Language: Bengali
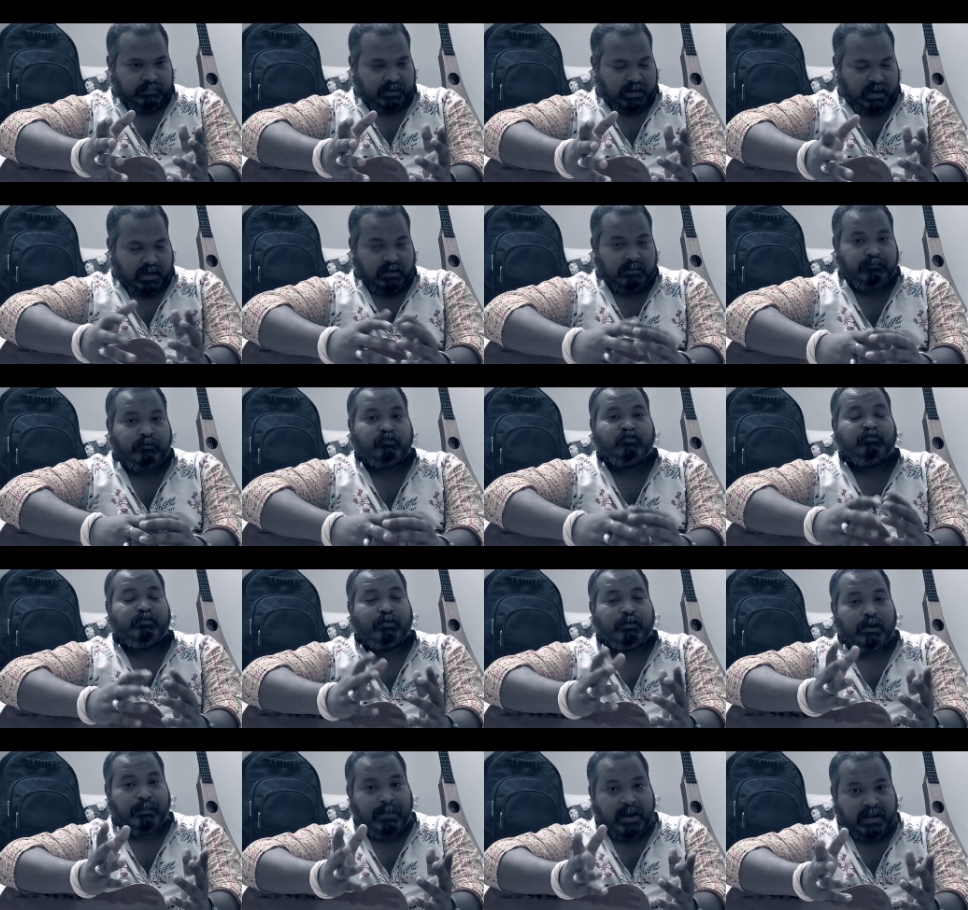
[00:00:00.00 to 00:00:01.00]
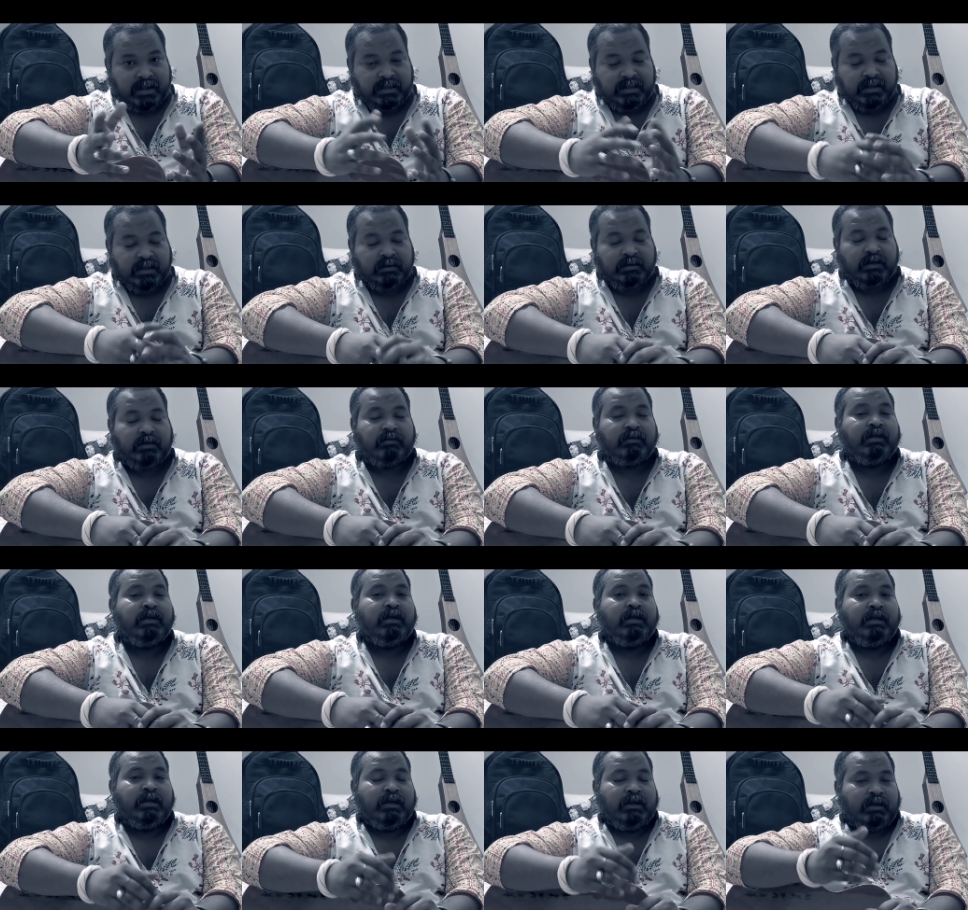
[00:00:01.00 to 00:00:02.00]
খান প্রচুর পরিমাণে পানি খান কারণ
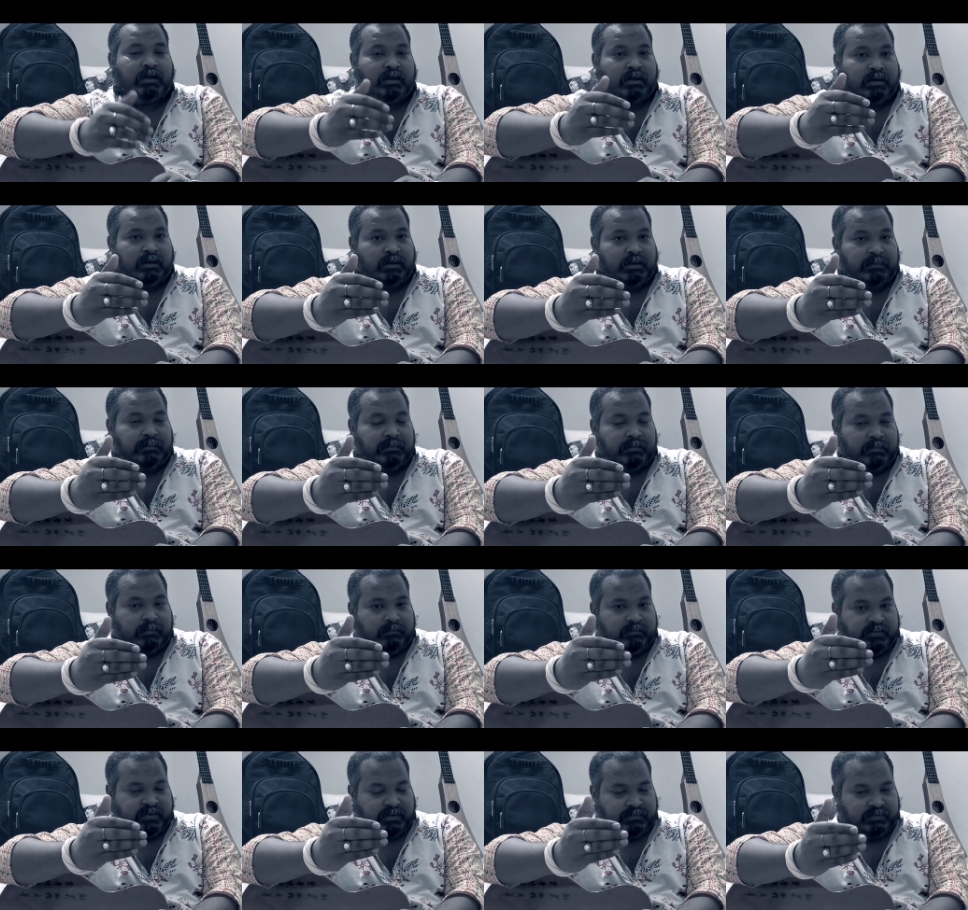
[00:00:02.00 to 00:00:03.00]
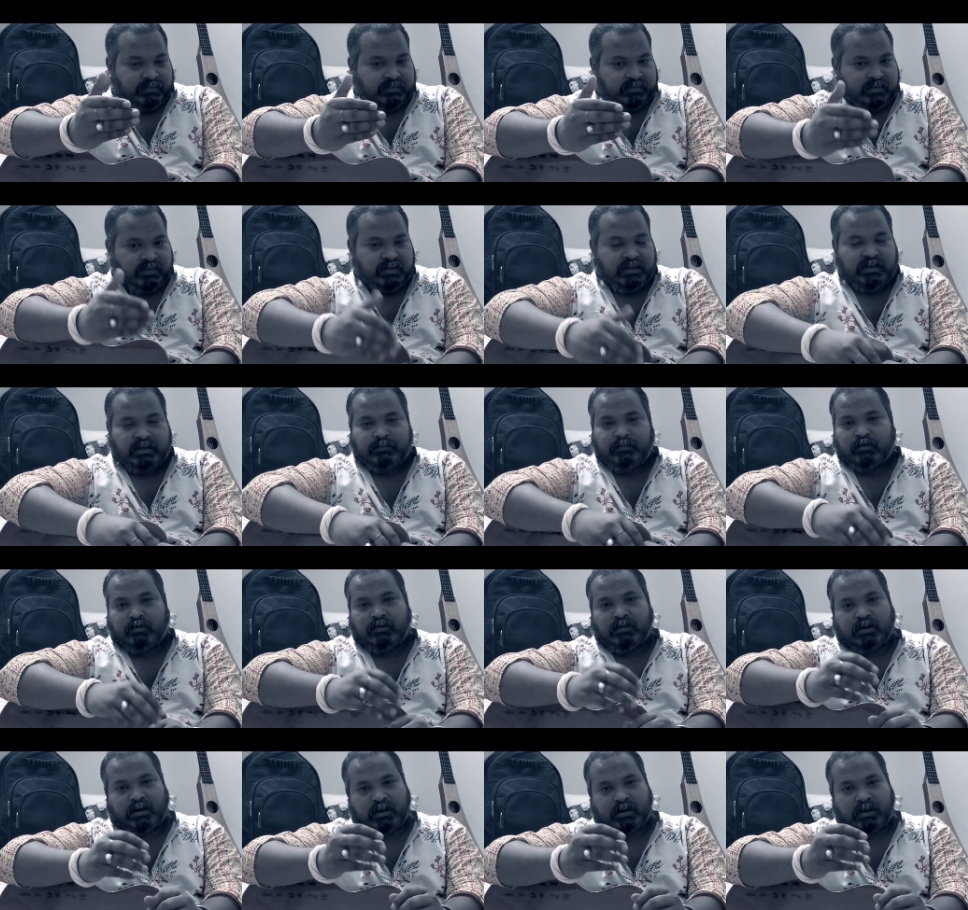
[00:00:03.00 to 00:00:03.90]
ভিটামিন সি এবং